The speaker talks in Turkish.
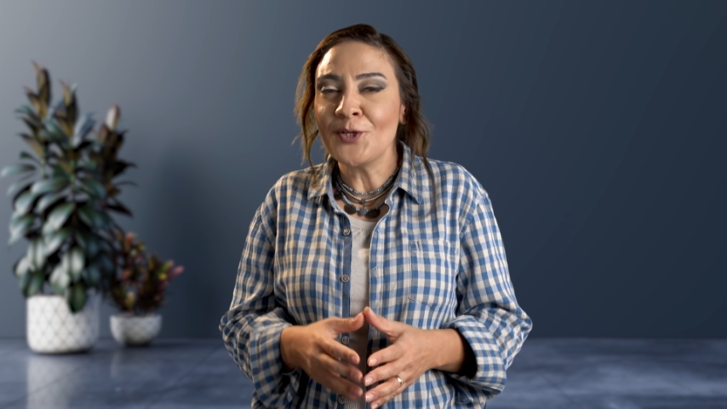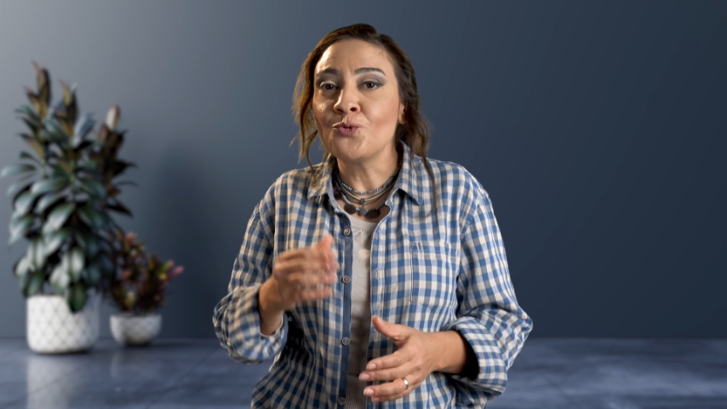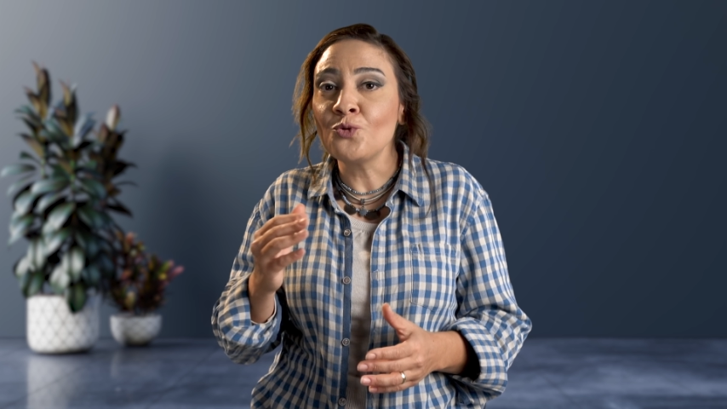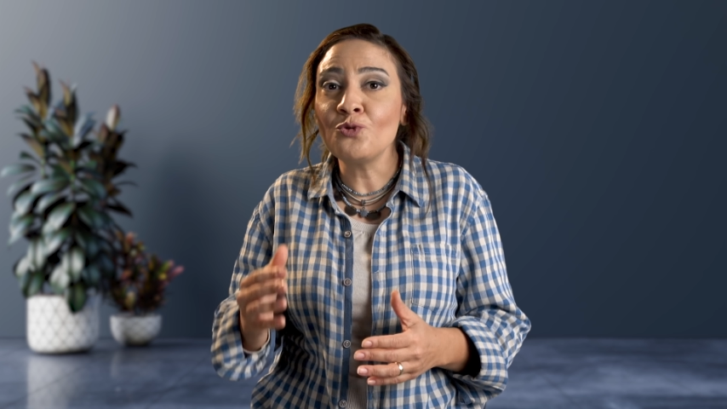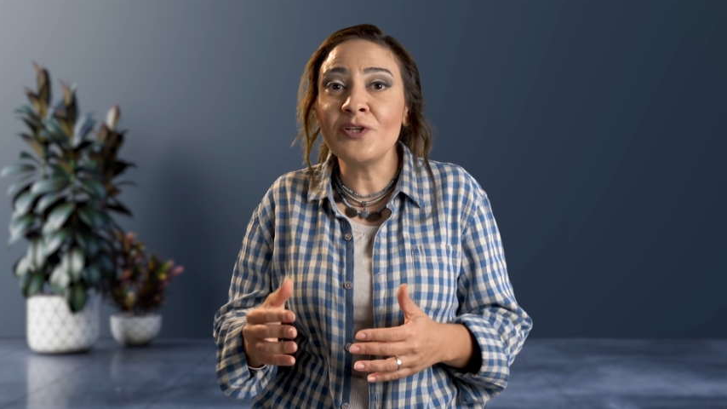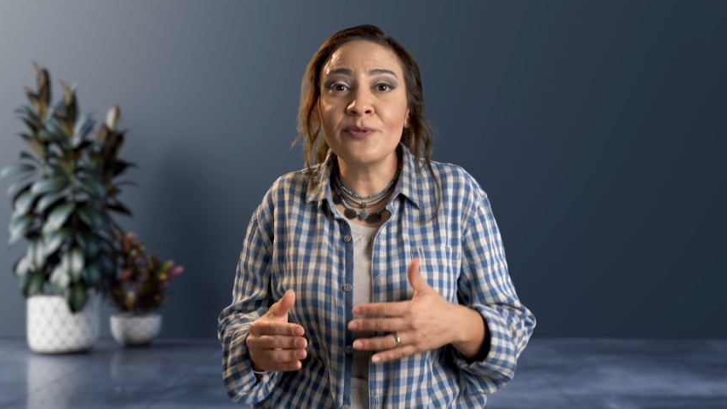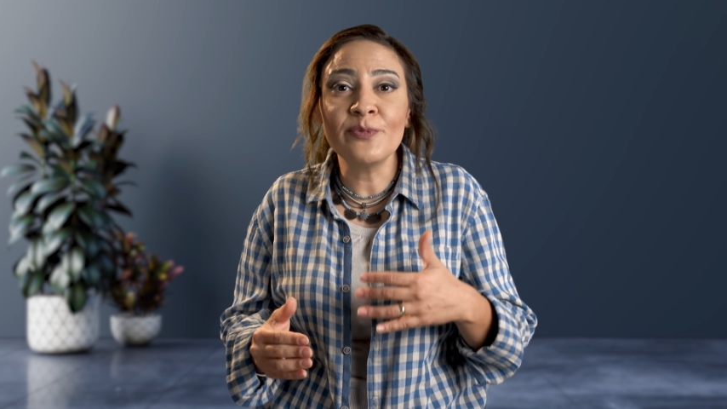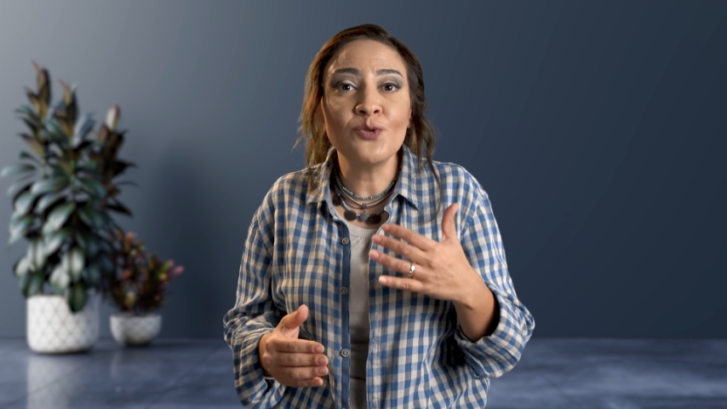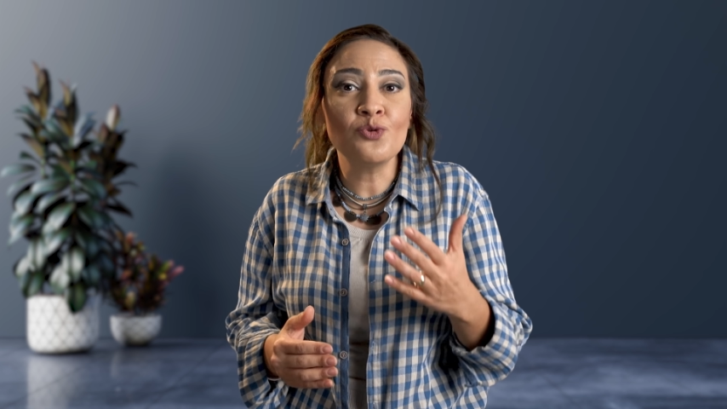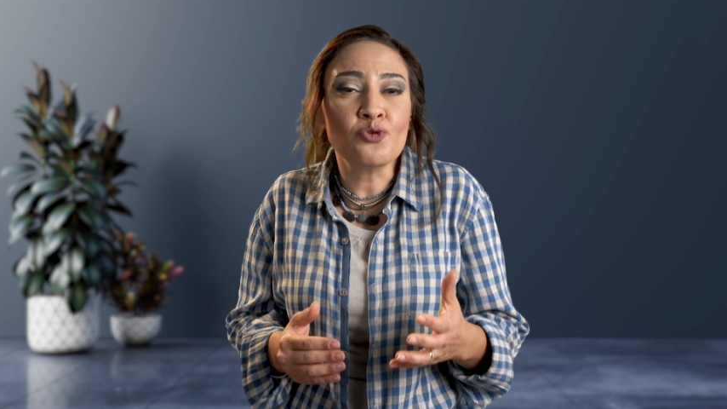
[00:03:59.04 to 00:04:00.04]

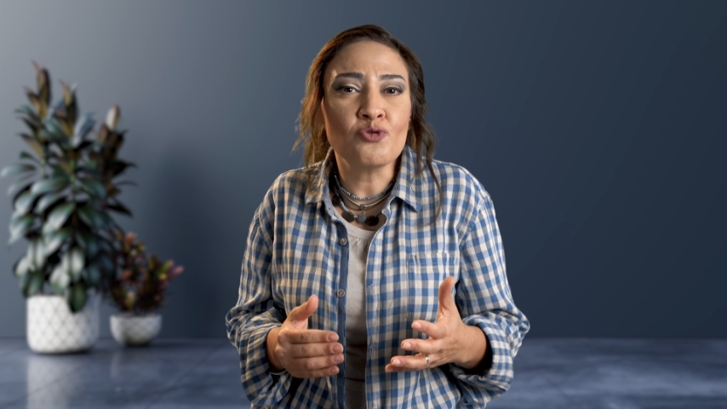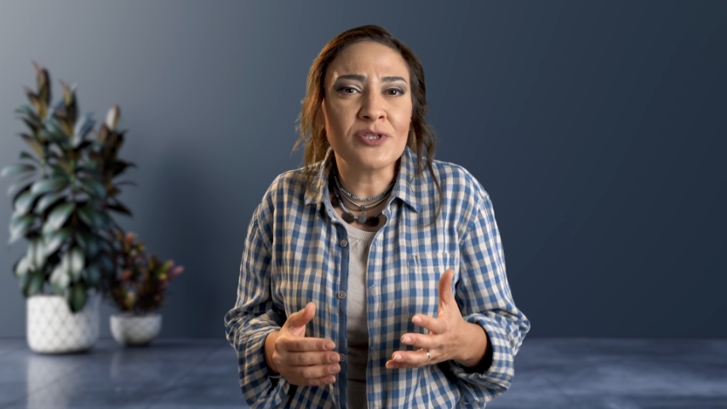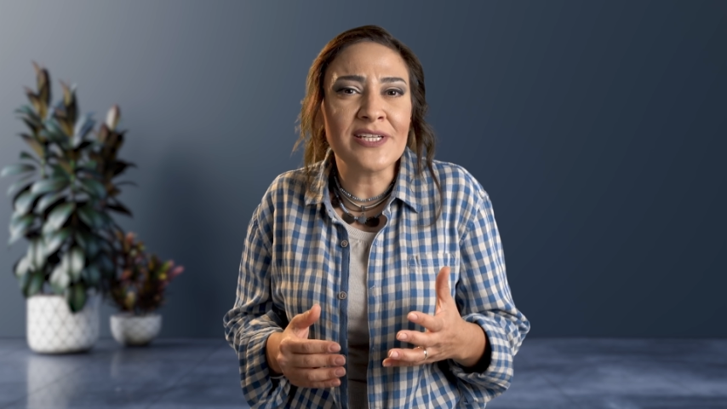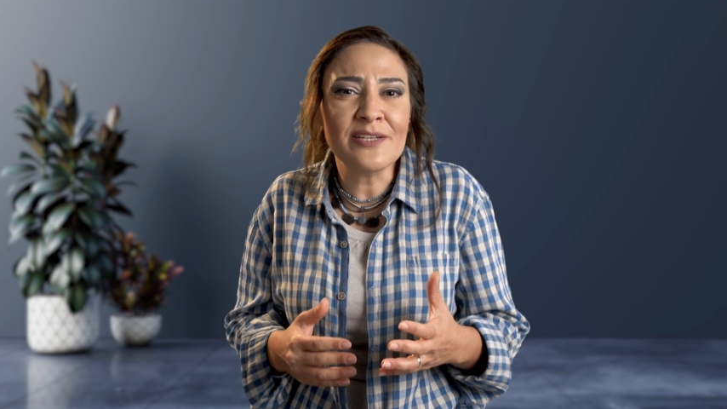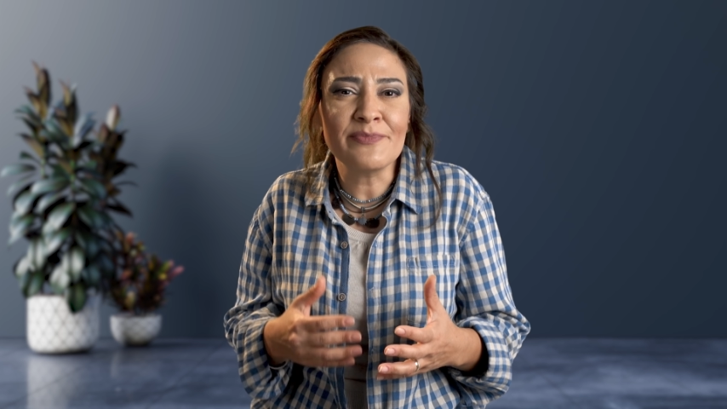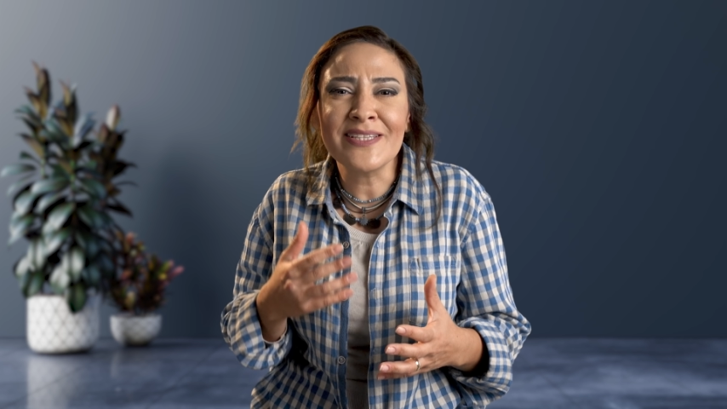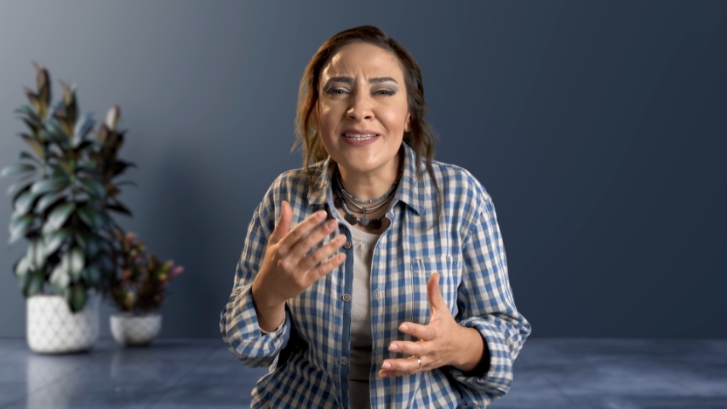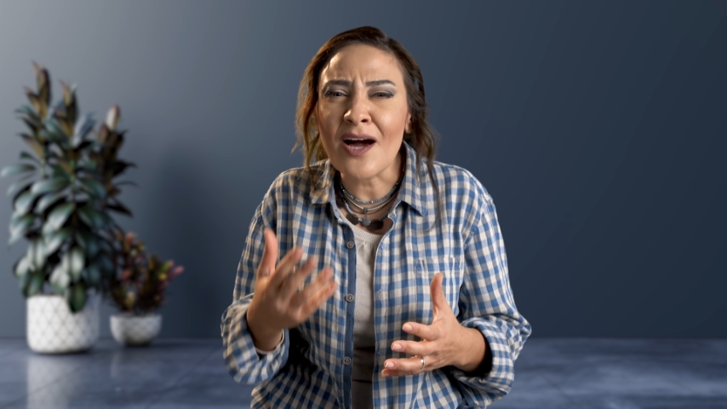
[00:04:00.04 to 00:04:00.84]
Duygularımın, düşüncelerimin,